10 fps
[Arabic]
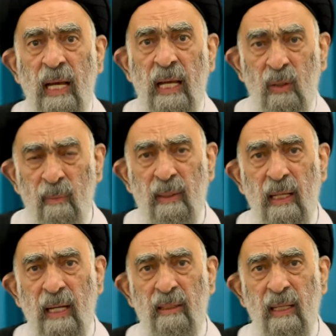هل
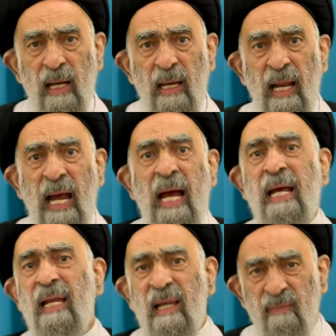يمكن أن ترى
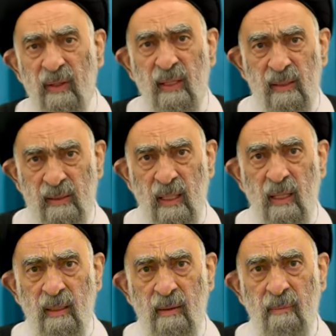العقل في
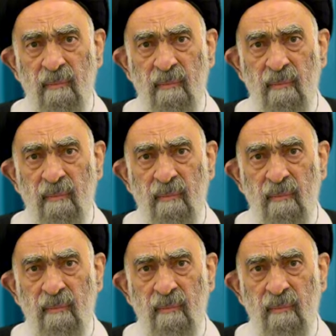الإنسان